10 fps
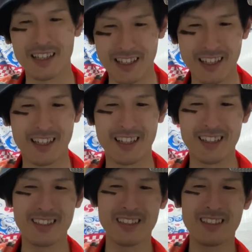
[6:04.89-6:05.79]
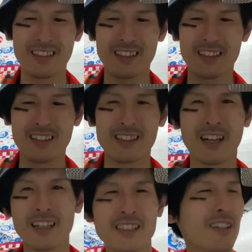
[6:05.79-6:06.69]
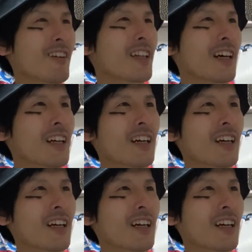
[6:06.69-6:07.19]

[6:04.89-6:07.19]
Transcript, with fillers: えー、会社はなか